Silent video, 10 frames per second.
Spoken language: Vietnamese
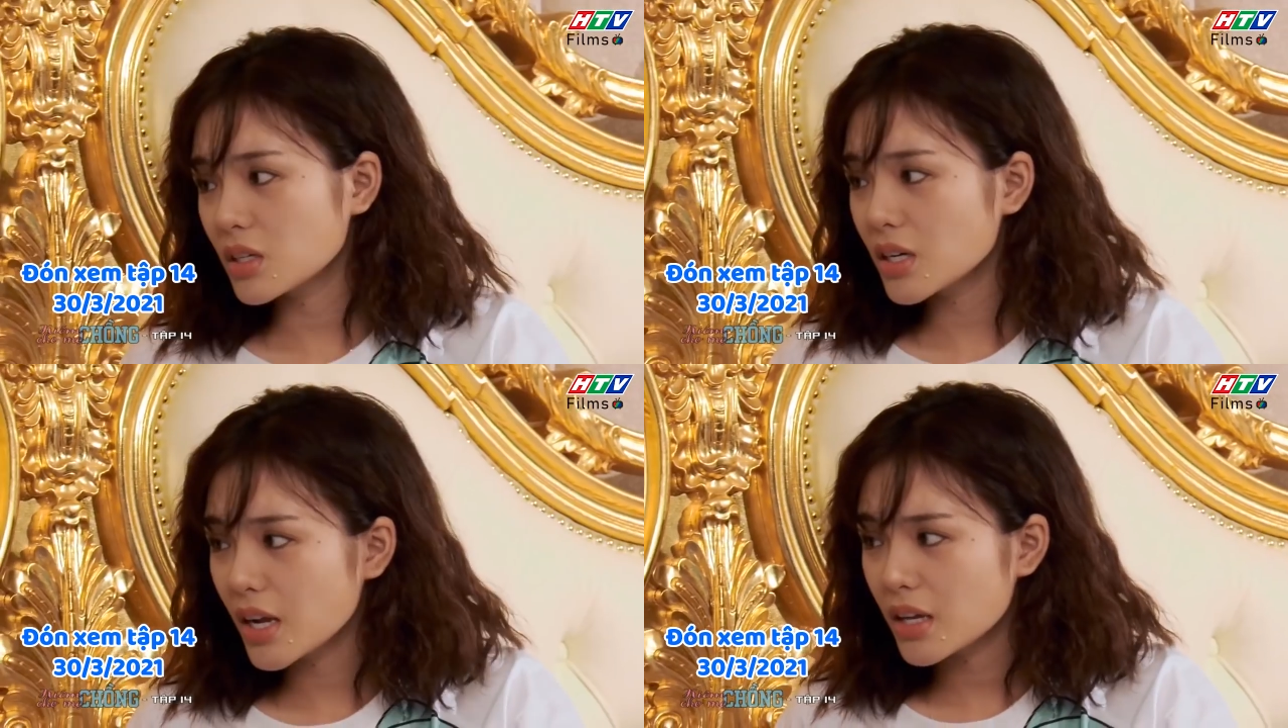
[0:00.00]

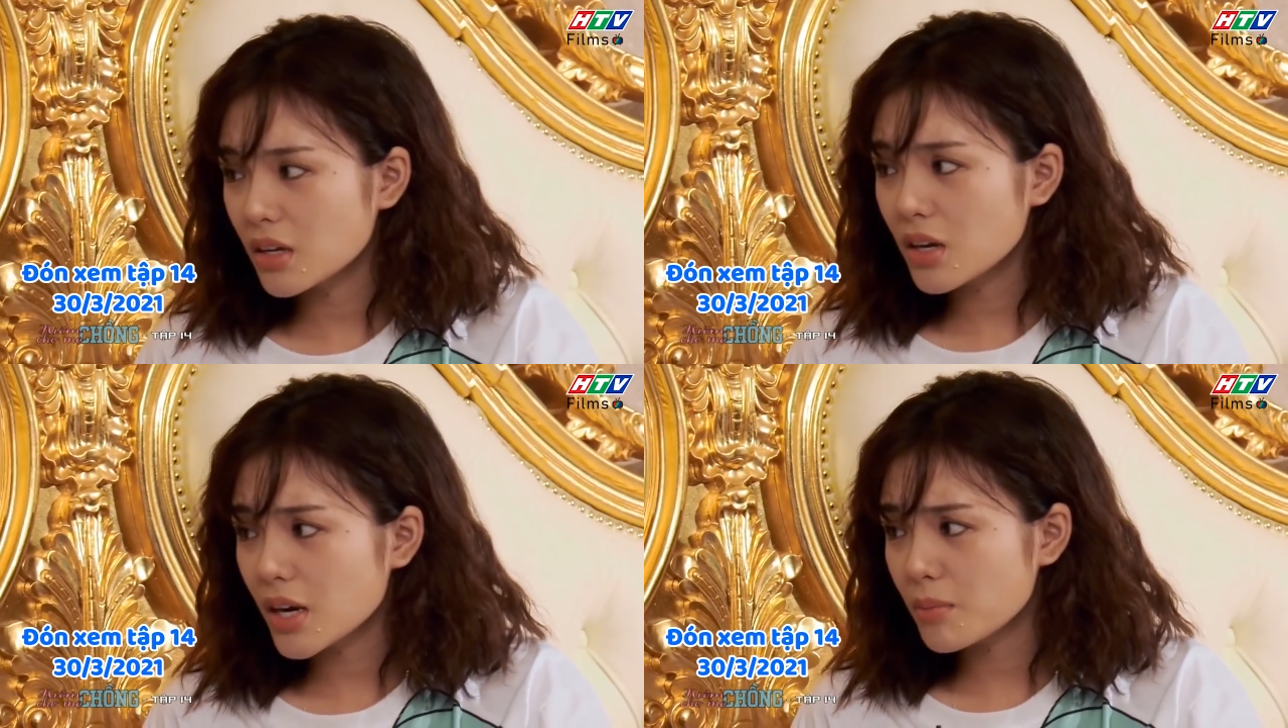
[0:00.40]
cái
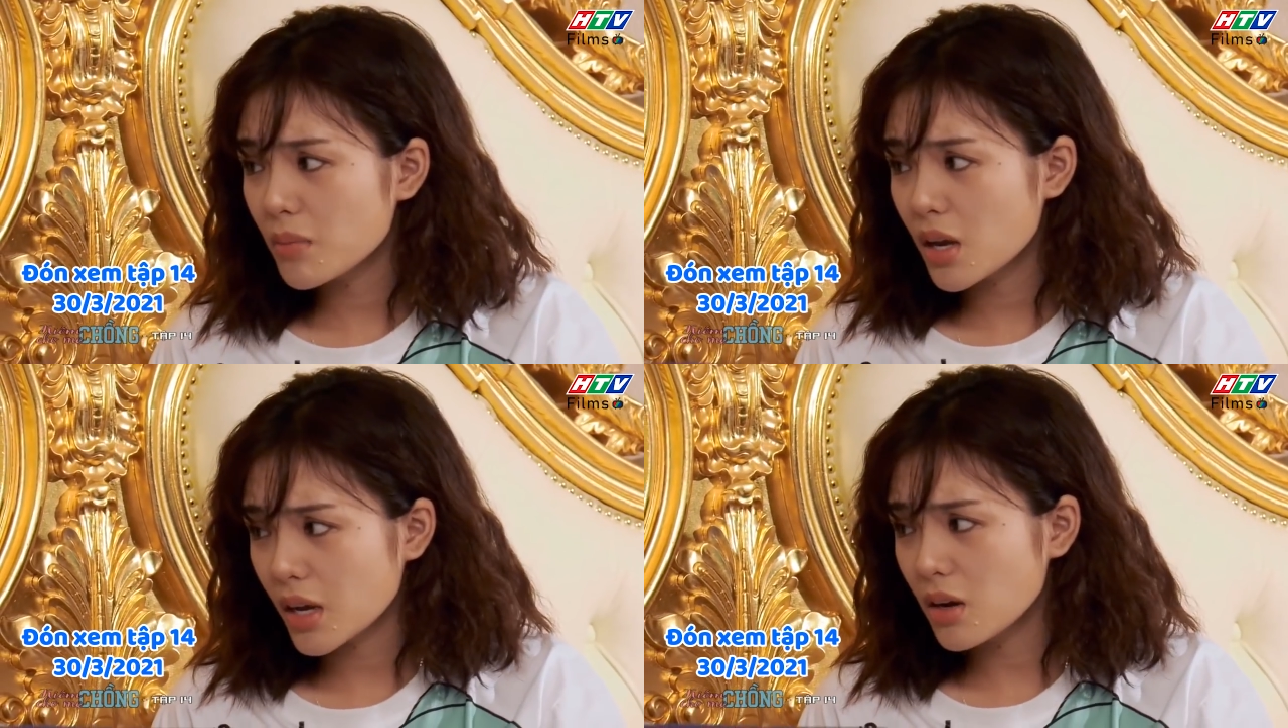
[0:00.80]
này là
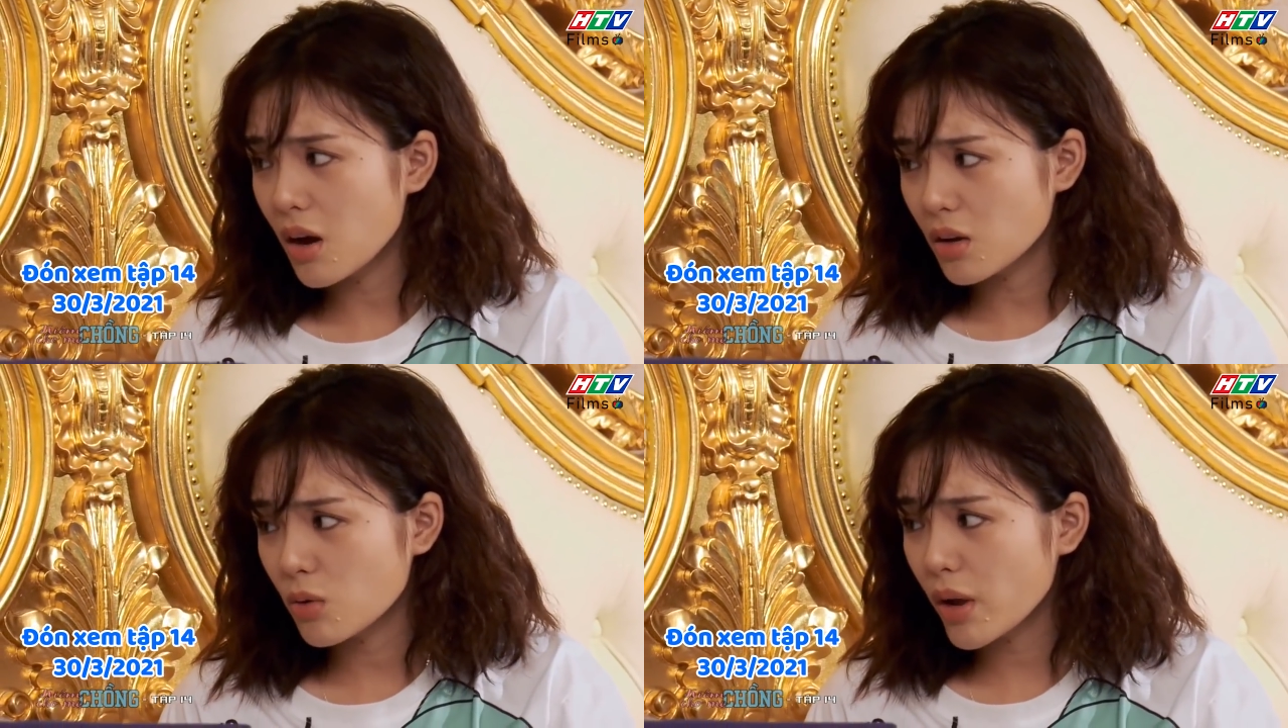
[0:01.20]
đam mê cả
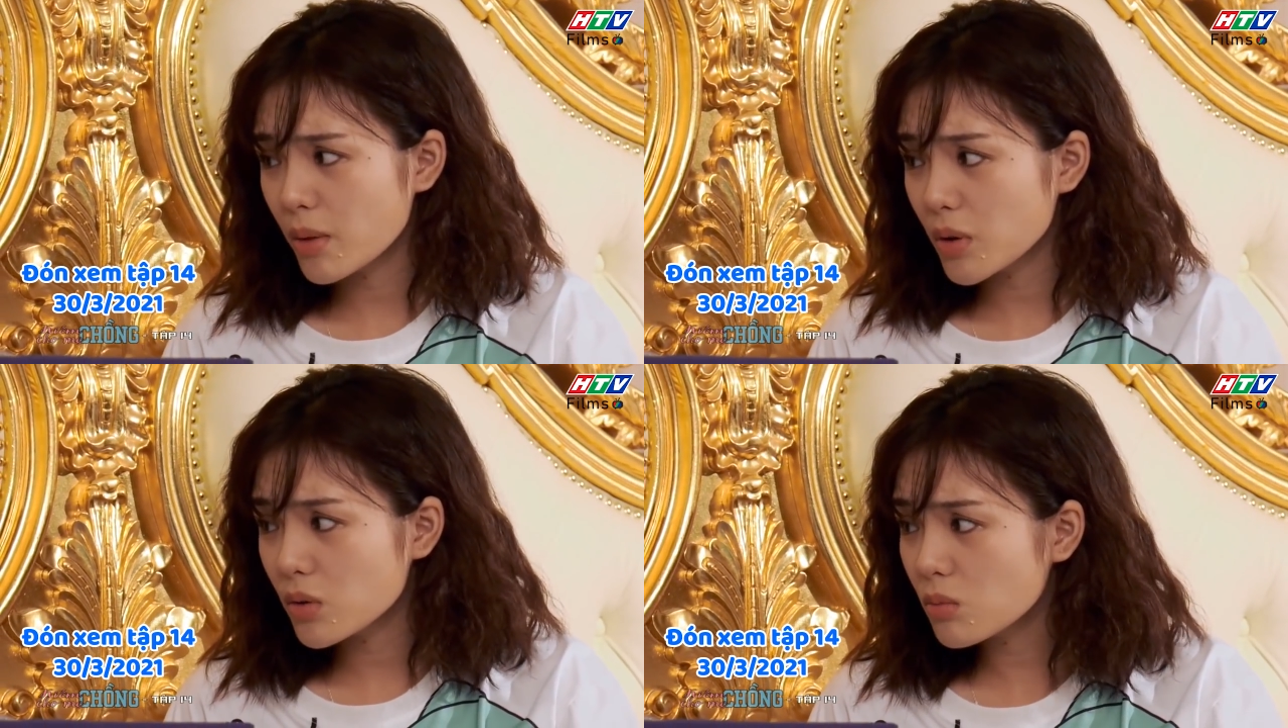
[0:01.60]
đời của
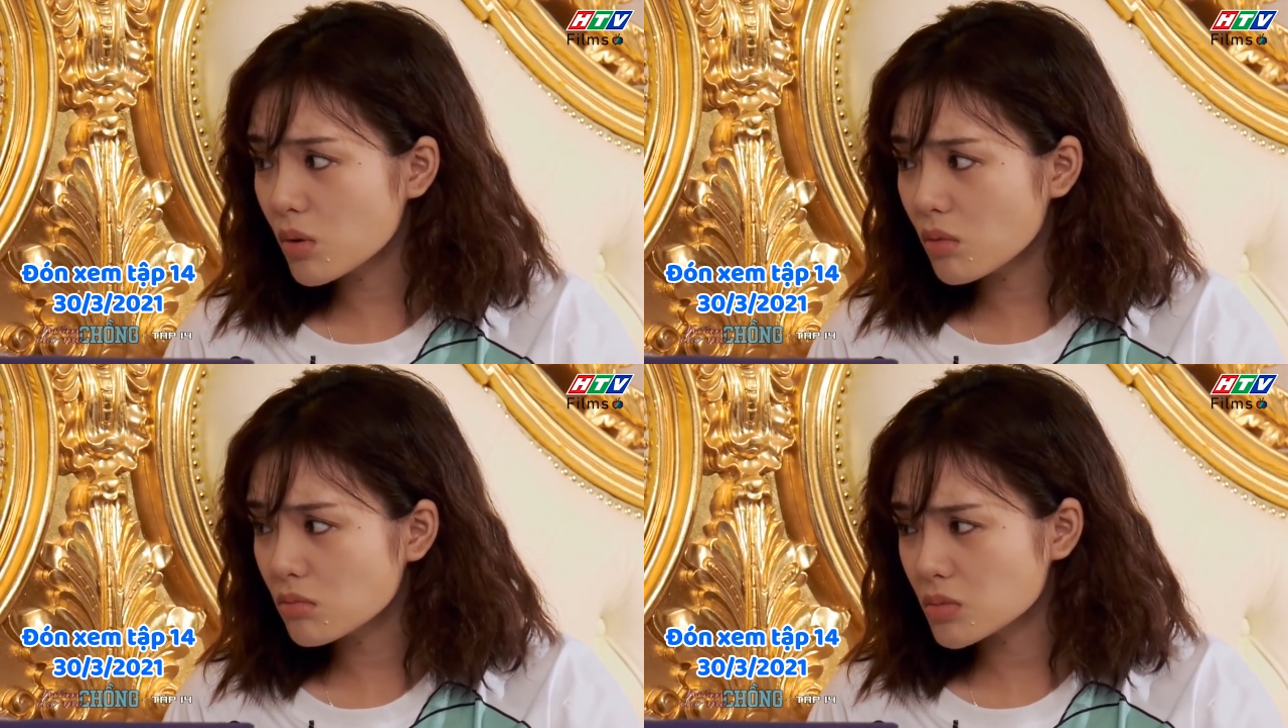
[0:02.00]
em mà đúng
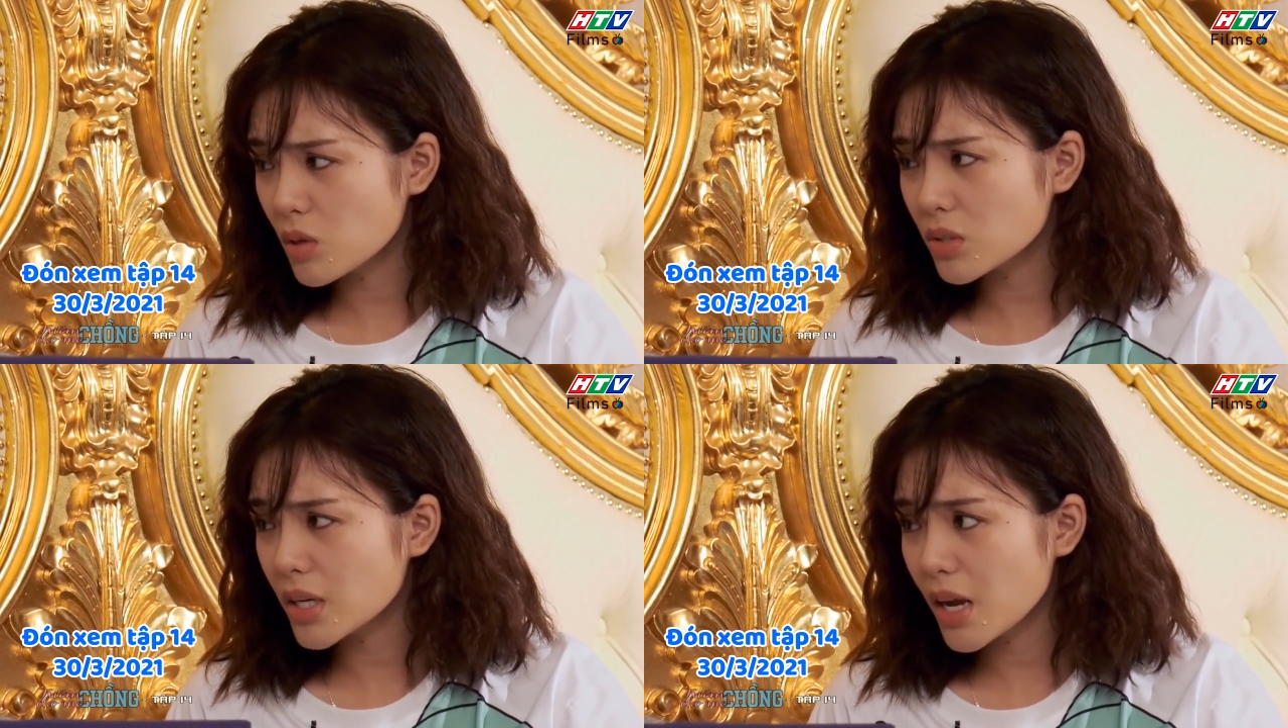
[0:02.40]
không
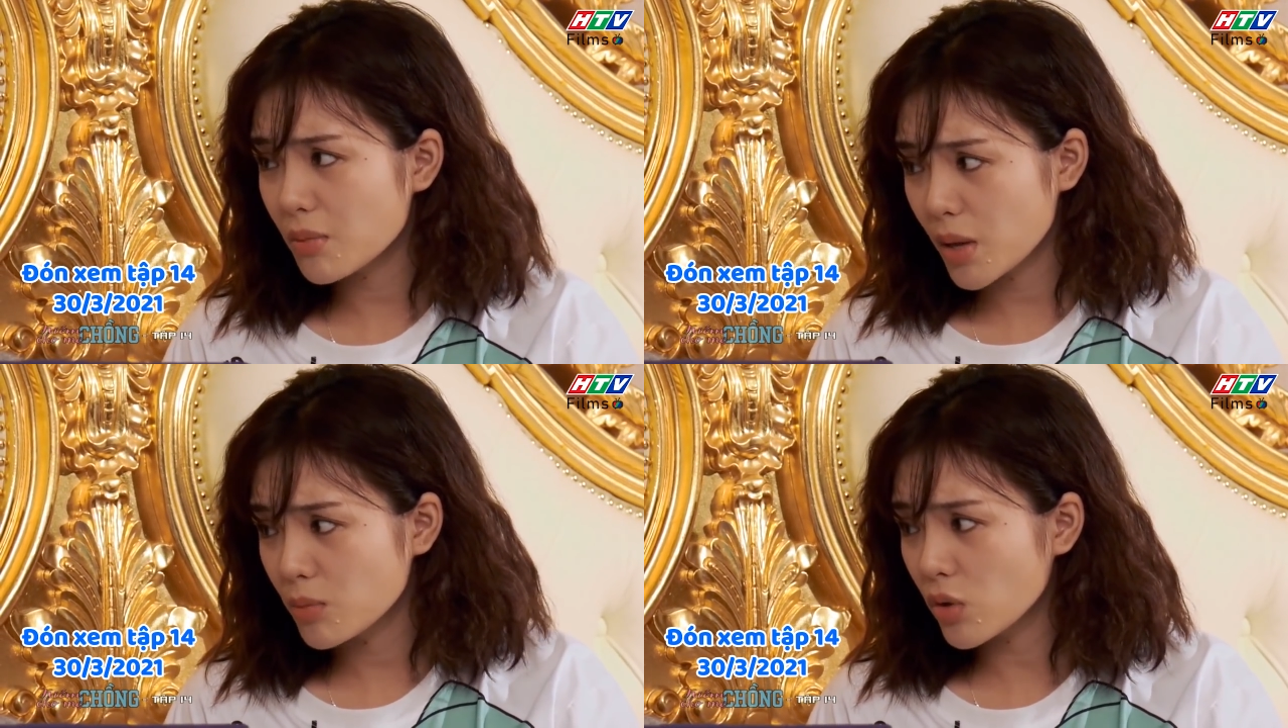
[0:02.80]
đâu thể nào
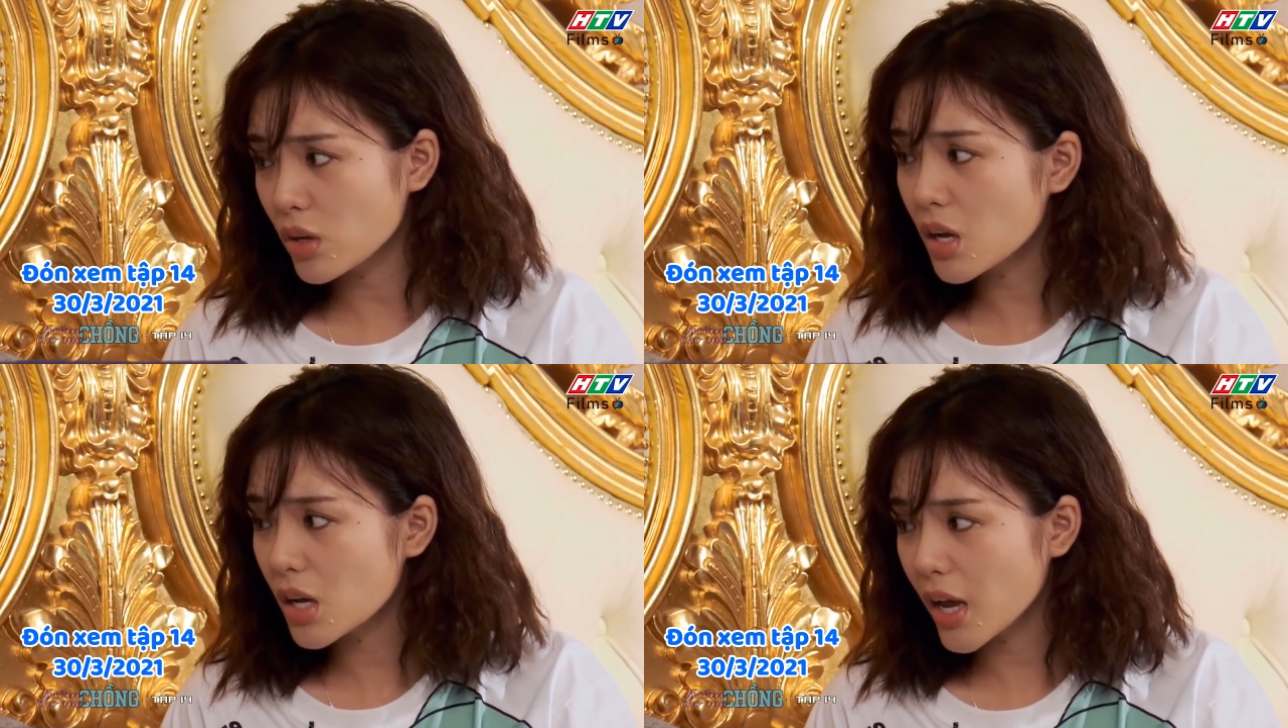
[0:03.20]
mà em
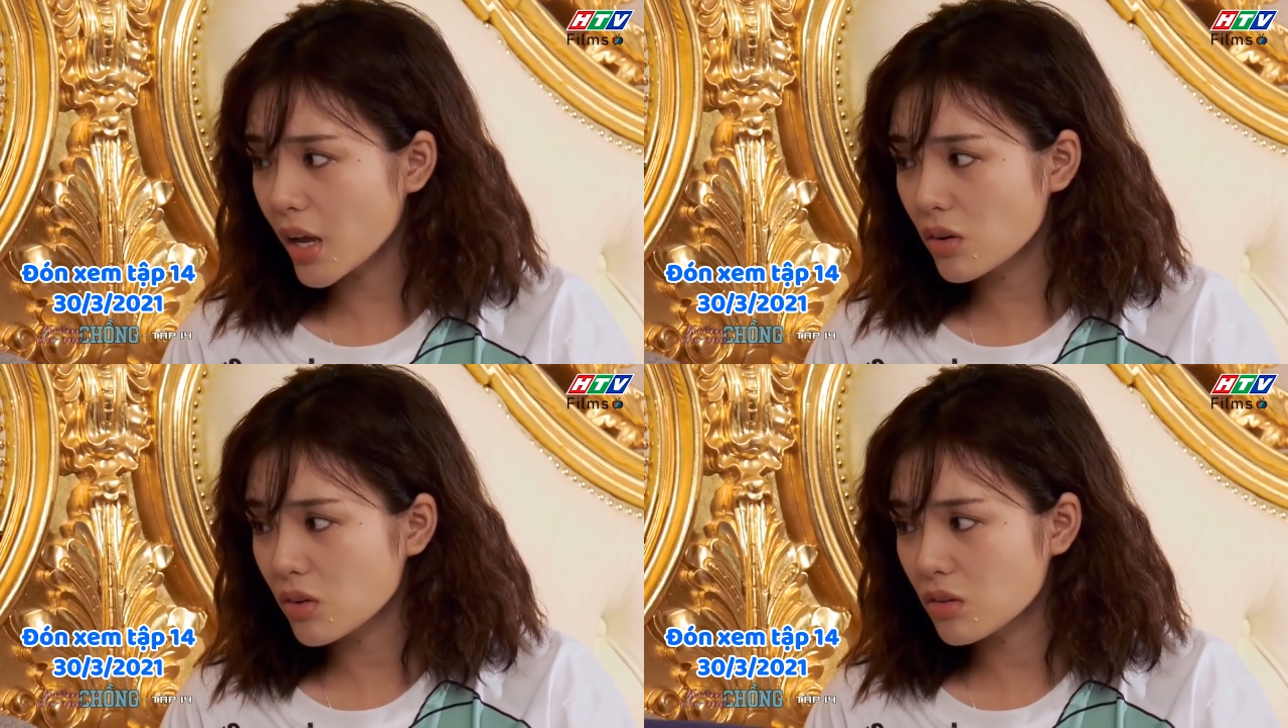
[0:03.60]
chuyển nghề
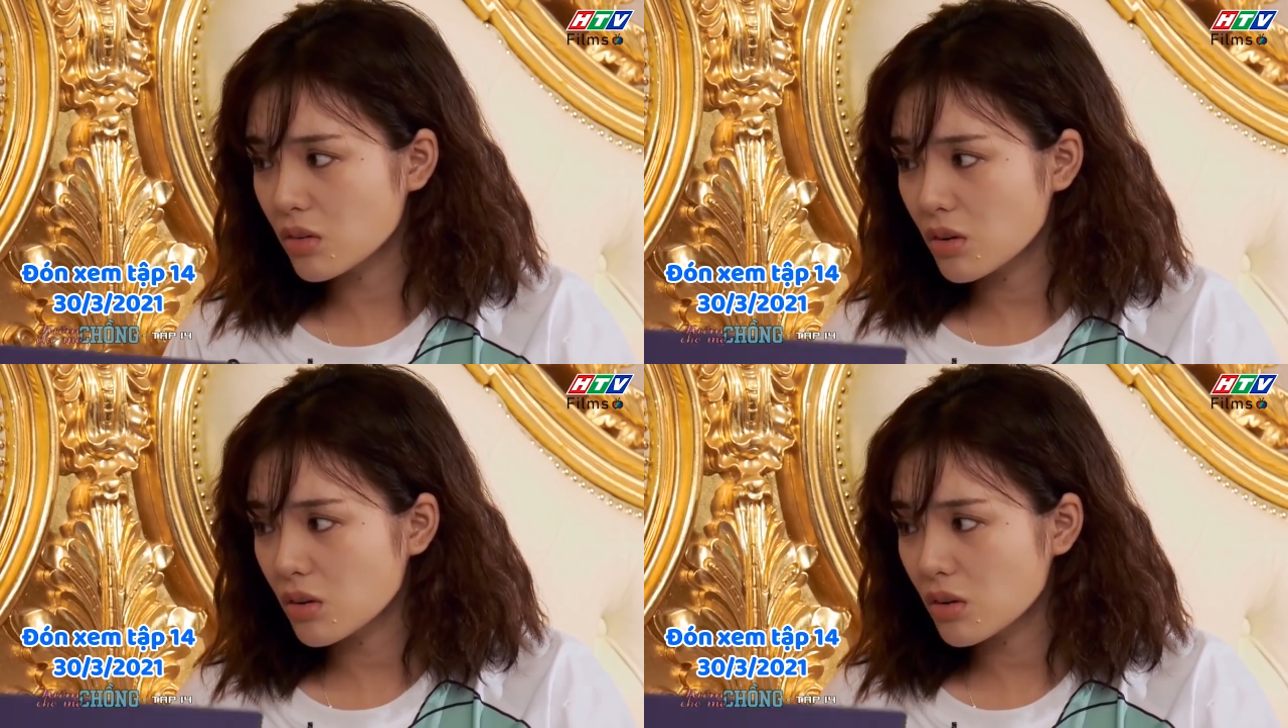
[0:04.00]
khác được